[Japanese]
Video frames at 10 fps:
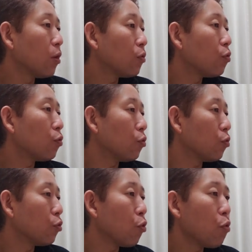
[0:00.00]
す
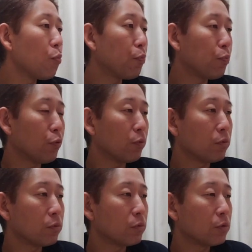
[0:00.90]
ぐ4
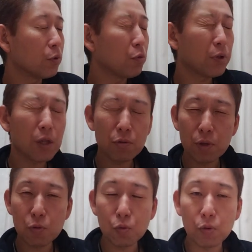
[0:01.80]
分、これ最初
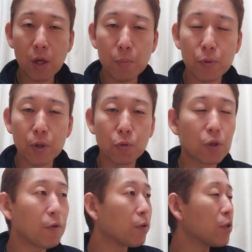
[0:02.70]
ねちょっと何分か
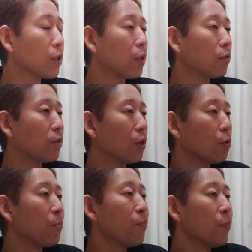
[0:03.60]
取り忘れちゃったんですけど、